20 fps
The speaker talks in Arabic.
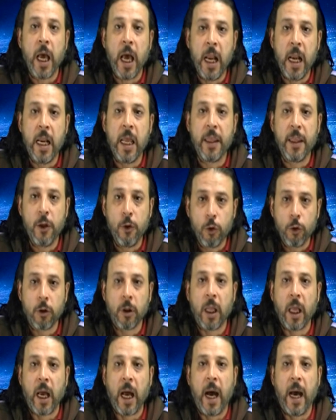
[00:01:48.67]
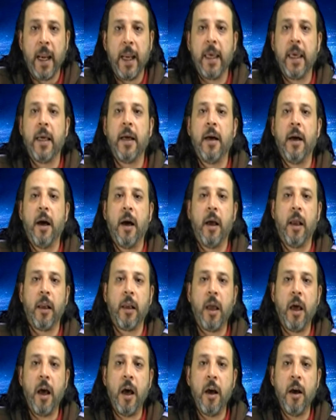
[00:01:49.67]
الذي يطلق عليه
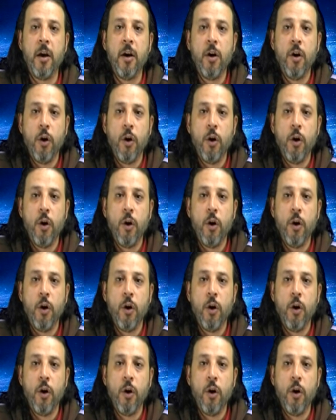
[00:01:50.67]
الله